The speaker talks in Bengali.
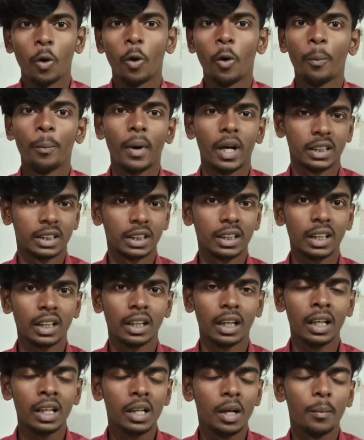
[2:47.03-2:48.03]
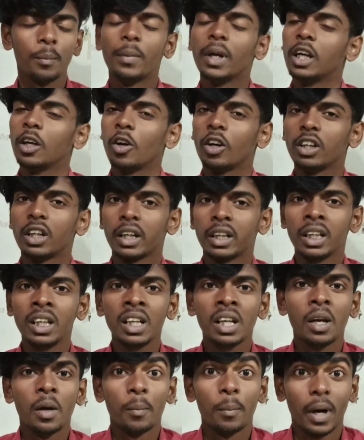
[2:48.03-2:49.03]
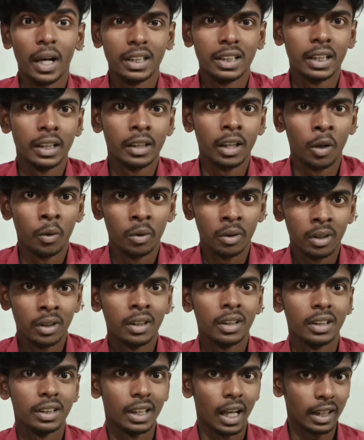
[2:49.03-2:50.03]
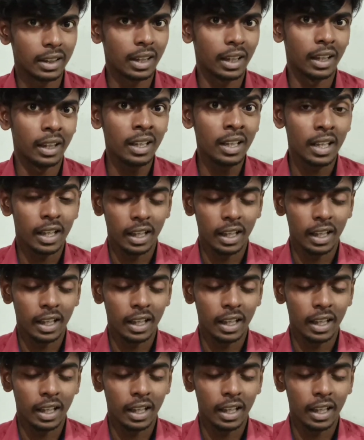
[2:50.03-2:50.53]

ও পাশে থাকা বেল ঘন্টাটি বাজিয়ে যাও যাতে